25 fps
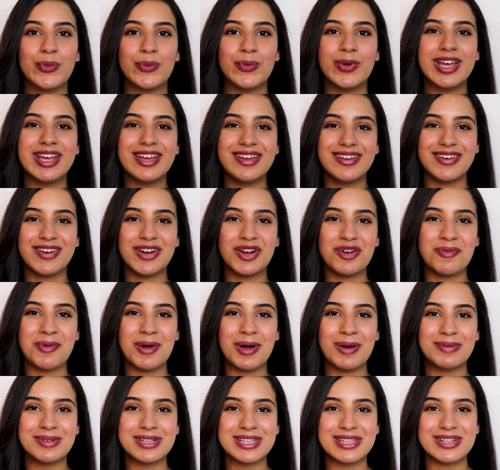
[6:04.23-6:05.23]
ورقم
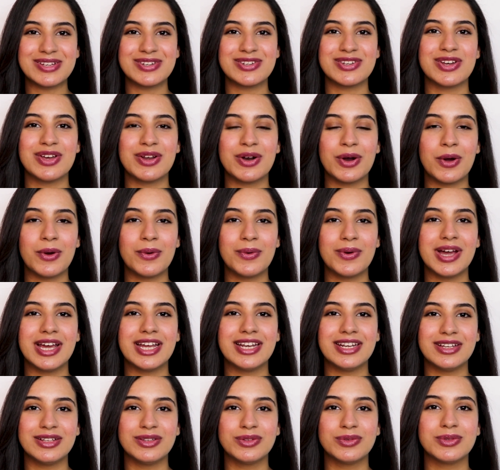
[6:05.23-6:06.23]
15 هو
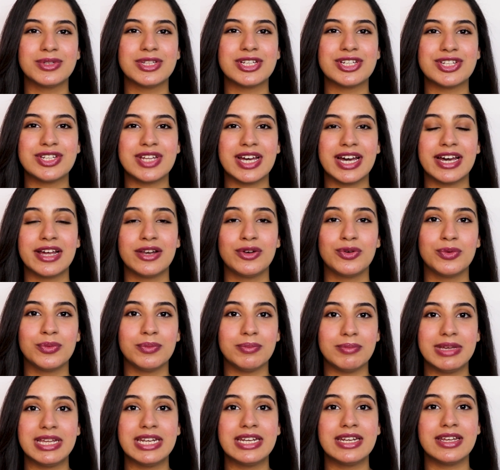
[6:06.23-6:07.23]
ان انتوا تشتغلوا
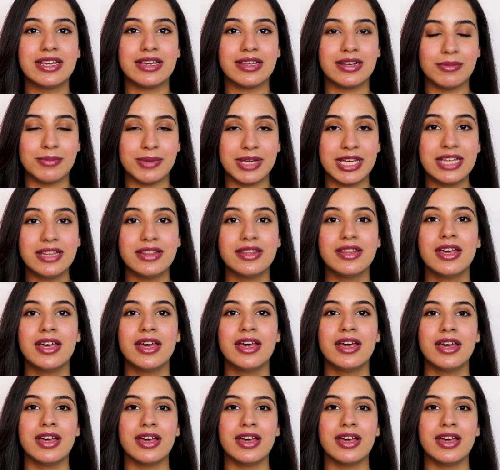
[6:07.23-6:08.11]
من البيت